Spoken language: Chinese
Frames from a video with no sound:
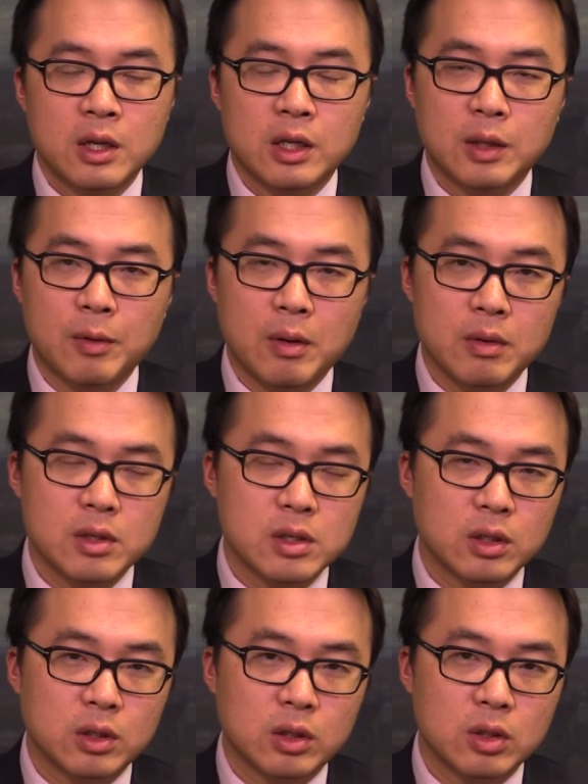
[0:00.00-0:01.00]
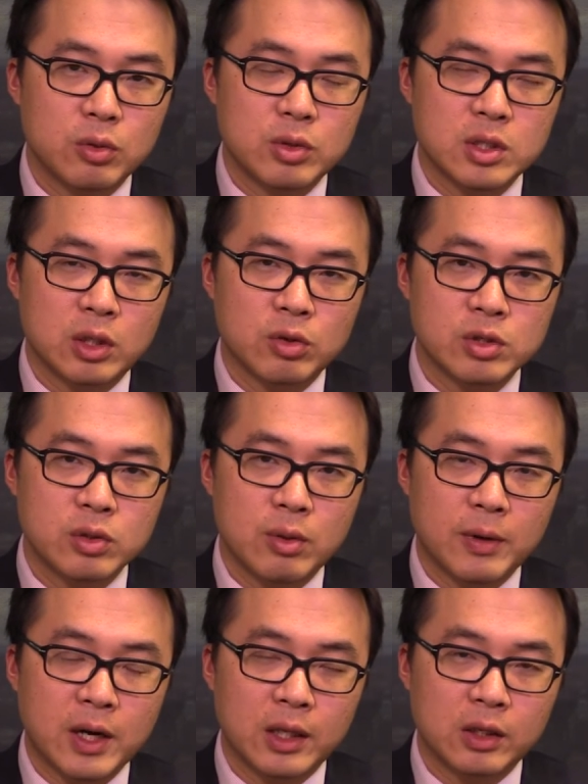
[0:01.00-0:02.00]
那么与此同时，我
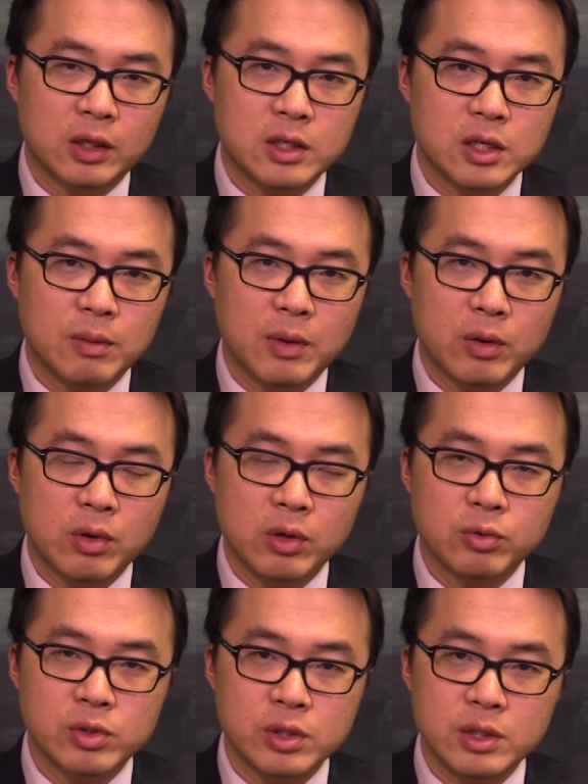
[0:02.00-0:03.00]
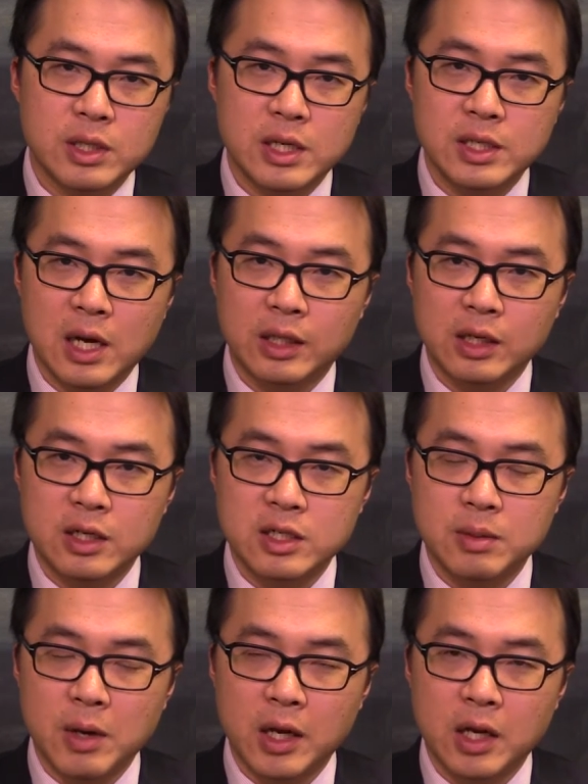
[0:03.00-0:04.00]
们看到呢，这个美国股市在下跌了
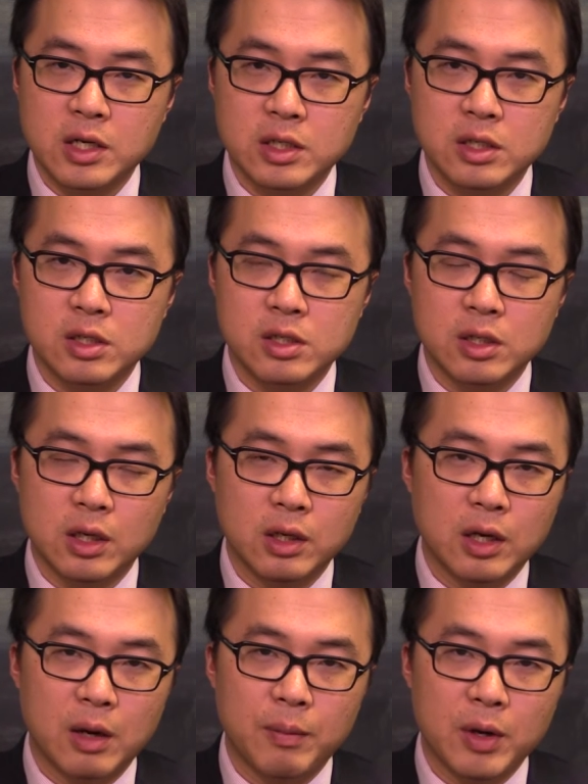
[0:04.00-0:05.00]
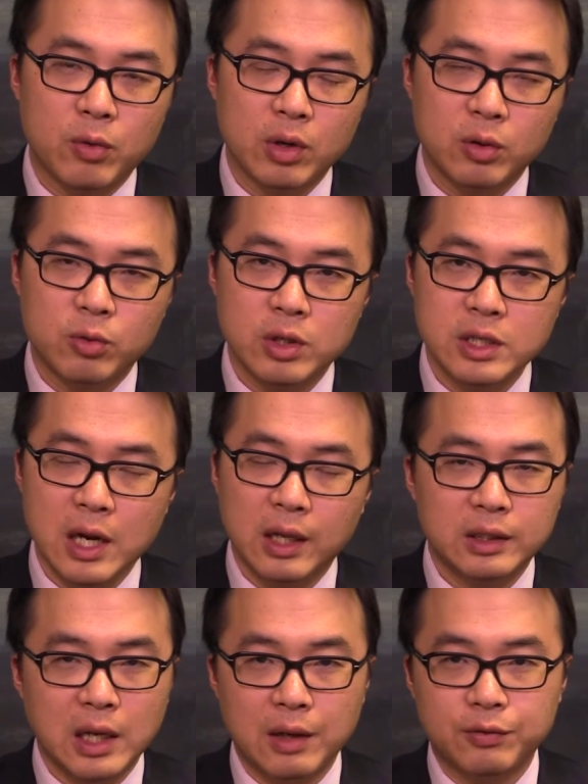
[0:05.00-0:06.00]
四百点之时呢，啊美国的国债
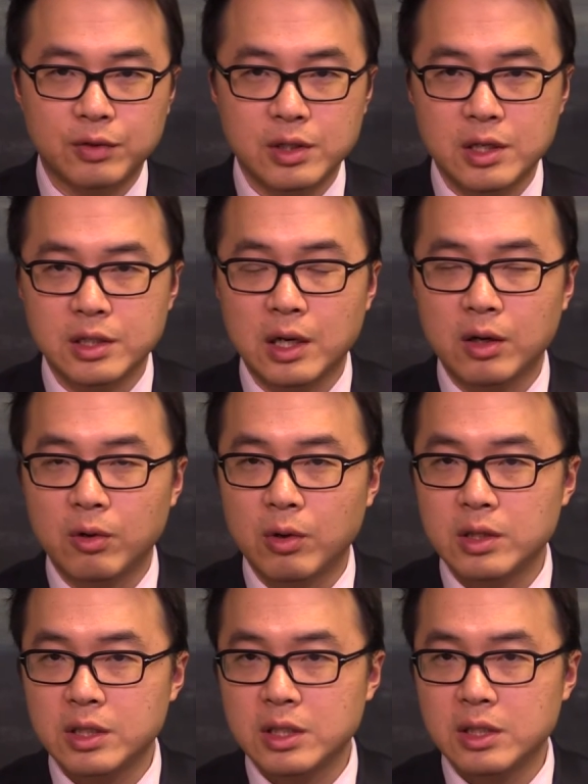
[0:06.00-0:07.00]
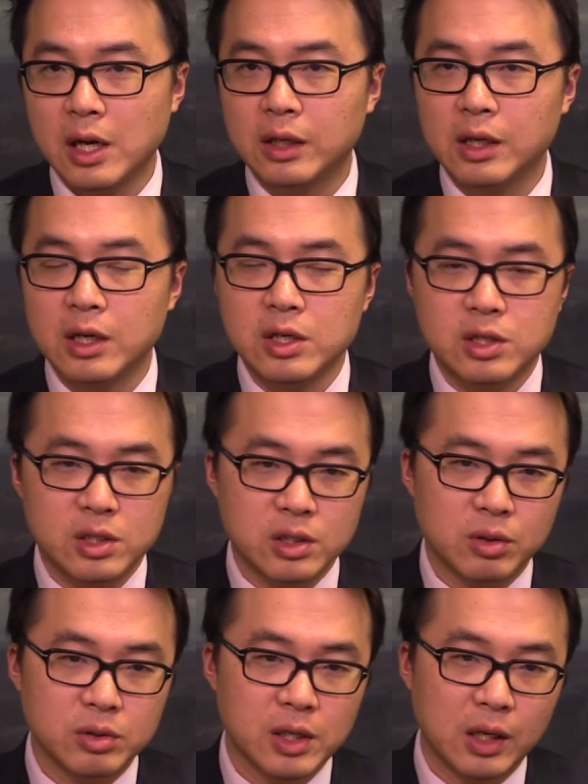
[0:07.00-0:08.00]
大幅上涨，黄金下跌，石
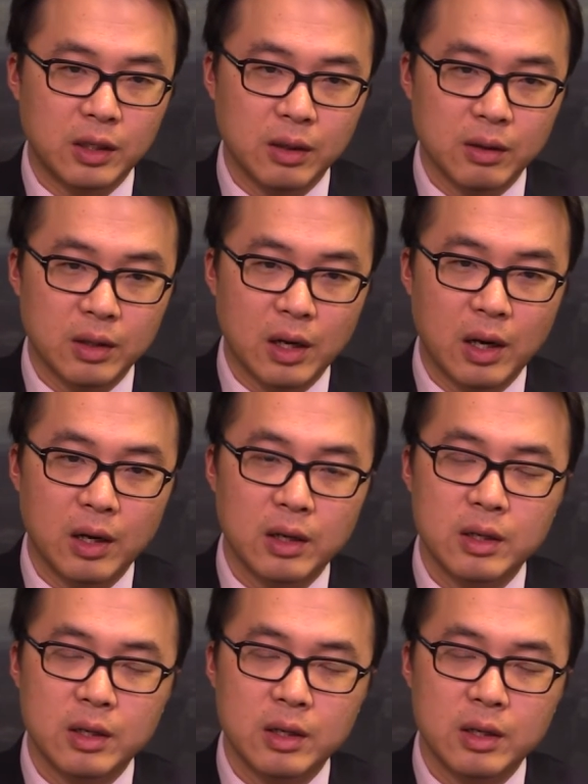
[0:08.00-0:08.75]
油下跌啊。